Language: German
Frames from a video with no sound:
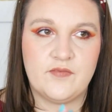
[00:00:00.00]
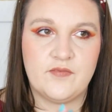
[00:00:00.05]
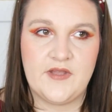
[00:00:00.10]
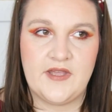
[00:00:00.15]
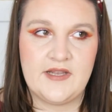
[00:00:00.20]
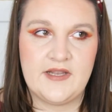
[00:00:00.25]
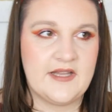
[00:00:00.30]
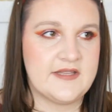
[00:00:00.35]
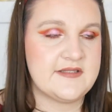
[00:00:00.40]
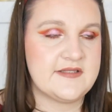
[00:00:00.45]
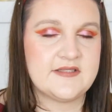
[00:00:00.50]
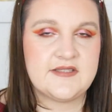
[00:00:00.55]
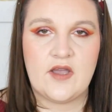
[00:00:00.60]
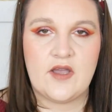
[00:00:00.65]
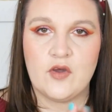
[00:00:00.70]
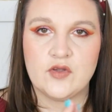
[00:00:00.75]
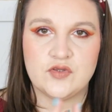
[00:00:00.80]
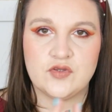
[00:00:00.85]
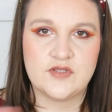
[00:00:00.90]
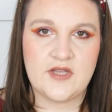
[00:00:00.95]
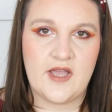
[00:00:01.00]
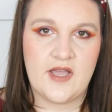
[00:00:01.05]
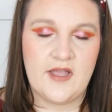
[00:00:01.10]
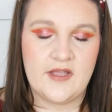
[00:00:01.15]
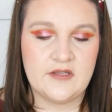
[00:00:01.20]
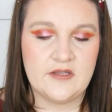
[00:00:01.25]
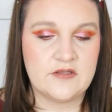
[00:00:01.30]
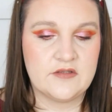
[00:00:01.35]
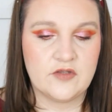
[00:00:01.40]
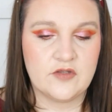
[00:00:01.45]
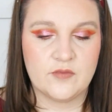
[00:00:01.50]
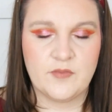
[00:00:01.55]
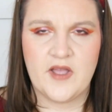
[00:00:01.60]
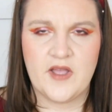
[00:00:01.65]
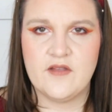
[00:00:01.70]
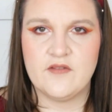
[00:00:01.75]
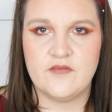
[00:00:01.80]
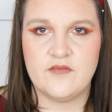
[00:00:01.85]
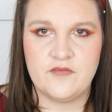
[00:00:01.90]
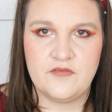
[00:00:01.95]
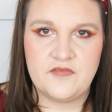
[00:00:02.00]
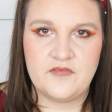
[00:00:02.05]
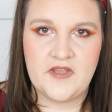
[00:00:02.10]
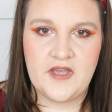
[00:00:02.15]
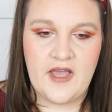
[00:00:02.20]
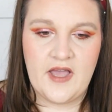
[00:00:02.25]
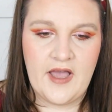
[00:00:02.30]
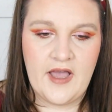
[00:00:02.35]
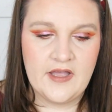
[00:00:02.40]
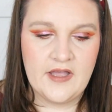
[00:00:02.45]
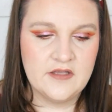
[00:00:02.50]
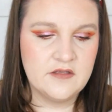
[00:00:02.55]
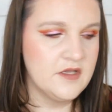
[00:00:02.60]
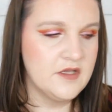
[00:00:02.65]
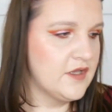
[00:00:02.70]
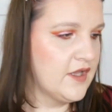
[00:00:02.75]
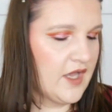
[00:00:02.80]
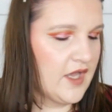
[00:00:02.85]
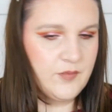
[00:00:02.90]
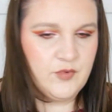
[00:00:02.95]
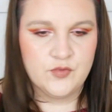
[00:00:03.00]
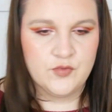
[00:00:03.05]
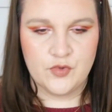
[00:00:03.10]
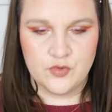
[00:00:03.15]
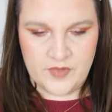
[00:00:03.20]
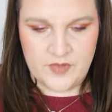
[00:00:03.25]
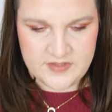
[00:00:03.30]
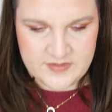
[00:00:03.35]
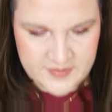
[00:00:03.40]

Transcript: ging letztes Jahr auch total nochmal viral. Apropos mein